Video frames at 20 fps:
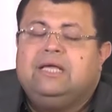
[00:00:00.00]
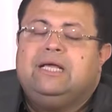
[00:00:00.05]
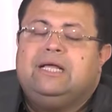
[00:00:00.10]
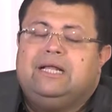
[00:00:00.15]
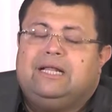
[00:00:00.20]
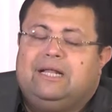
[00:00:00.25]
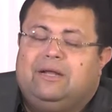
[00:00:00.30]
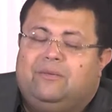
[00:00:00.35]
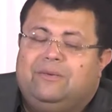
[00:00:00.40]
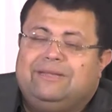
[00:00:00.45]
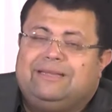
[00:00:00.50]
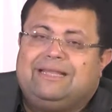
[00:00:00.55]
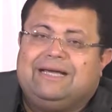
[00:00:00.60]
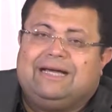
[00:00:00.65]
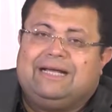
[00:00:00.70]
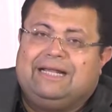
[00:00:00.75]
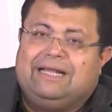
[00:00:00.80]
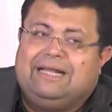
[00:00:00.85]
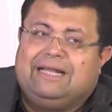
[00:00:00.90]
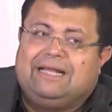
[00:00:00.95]
لو انت
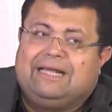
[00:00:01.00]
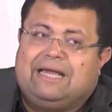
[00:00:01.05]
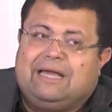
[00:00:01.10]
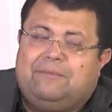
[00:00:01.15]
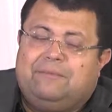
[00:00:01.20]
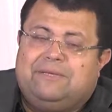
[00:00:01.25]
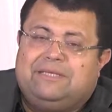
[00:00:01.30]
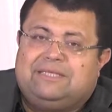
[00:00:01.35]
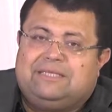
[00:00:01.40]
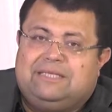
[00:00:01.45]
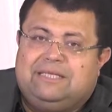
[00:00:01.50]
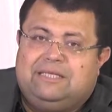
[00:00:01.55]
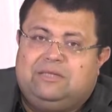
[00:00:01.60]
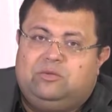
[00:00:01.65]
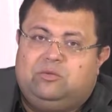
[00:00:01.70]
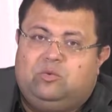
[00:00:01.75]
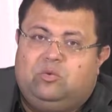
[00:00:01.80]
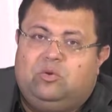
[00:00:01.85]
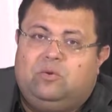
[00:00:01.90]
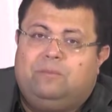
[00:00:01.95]
خلال الخمس سنين
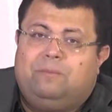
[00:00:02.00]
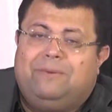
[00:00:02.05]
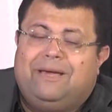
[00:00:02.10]
دول